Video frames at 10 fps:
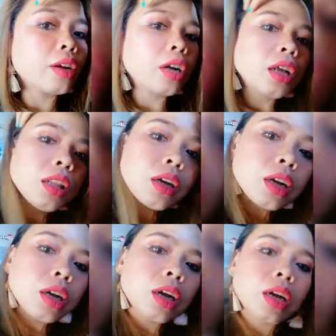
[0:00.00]

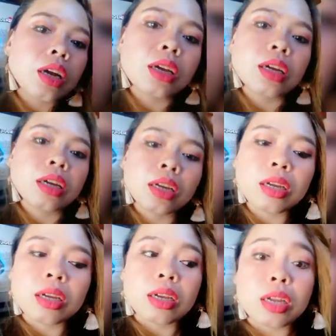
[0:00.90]
color.
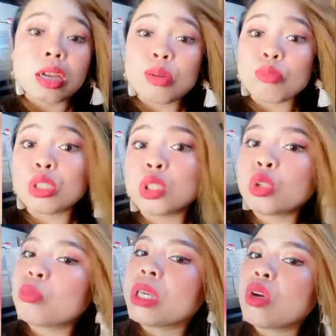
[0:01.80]
Mod
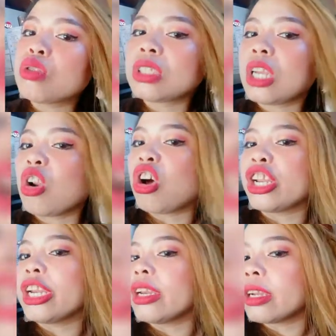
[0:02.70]
to mi og
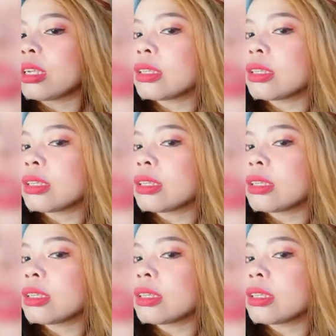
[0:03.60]
salon.